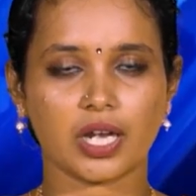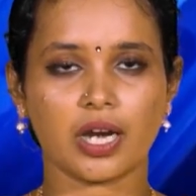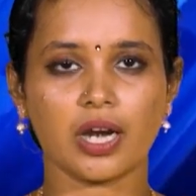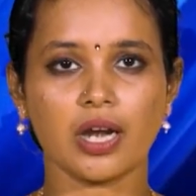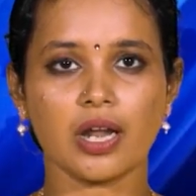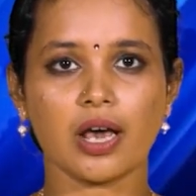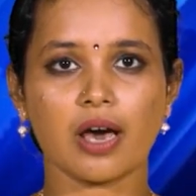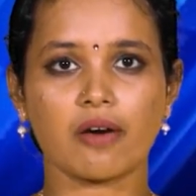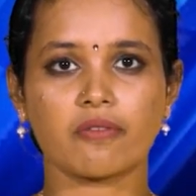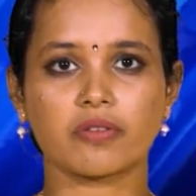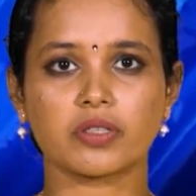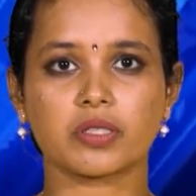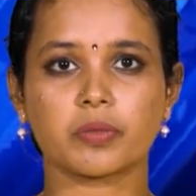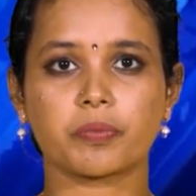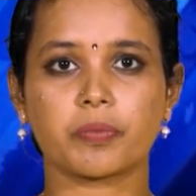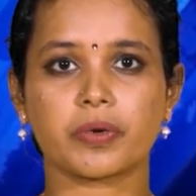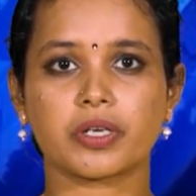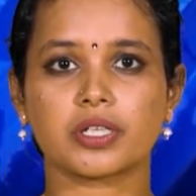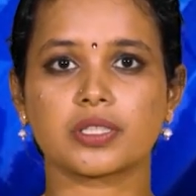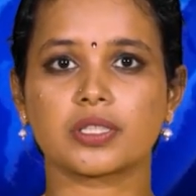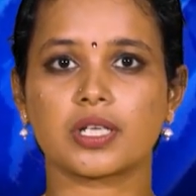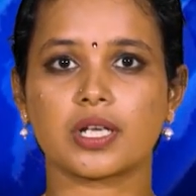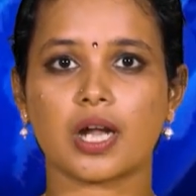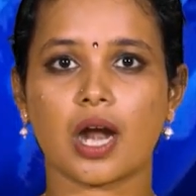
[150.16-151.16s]
இரண்டாவது
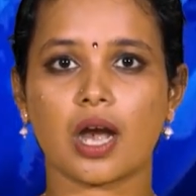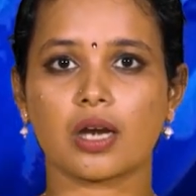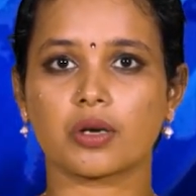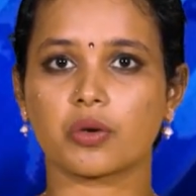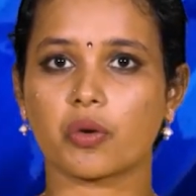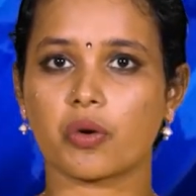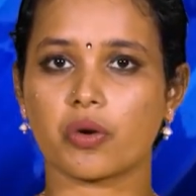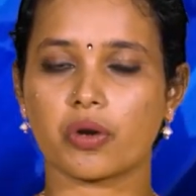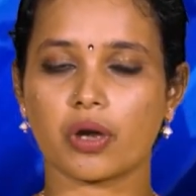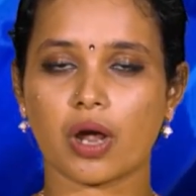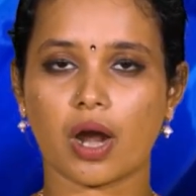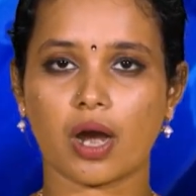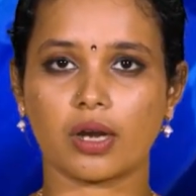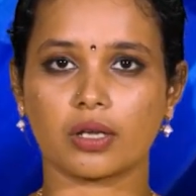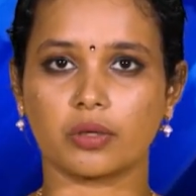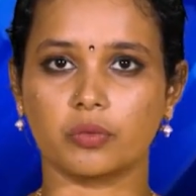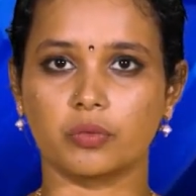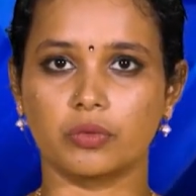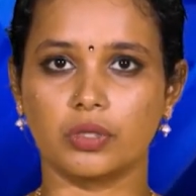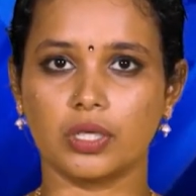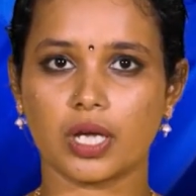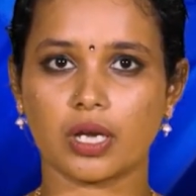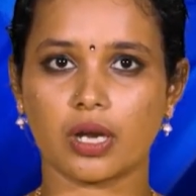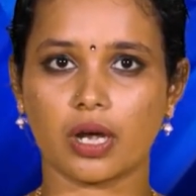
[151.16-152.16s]
பிறந்த நாள் கொண்டாடி
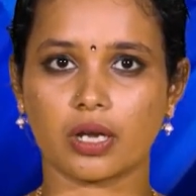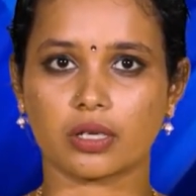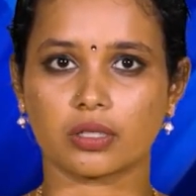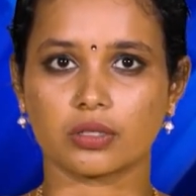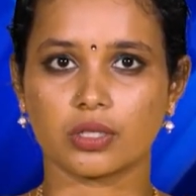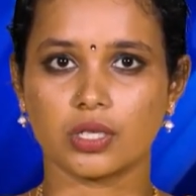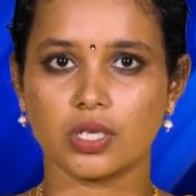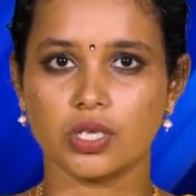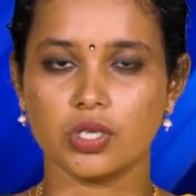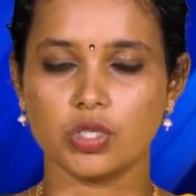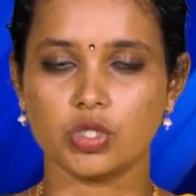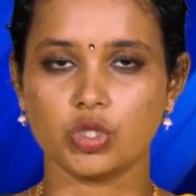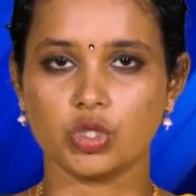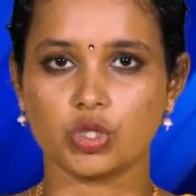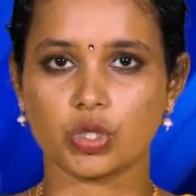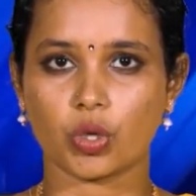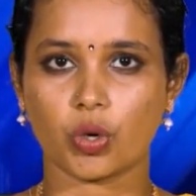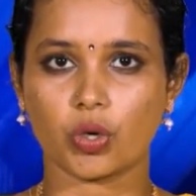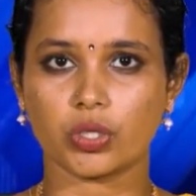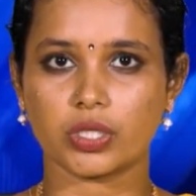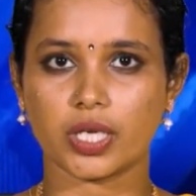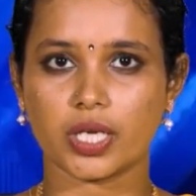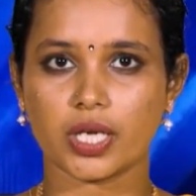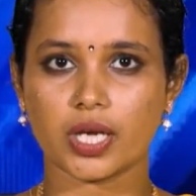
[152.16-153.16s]
உள்ளனர்
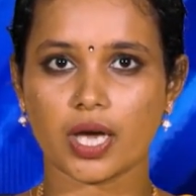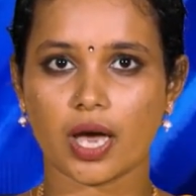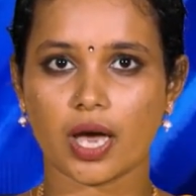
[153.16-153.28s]
ஜோதி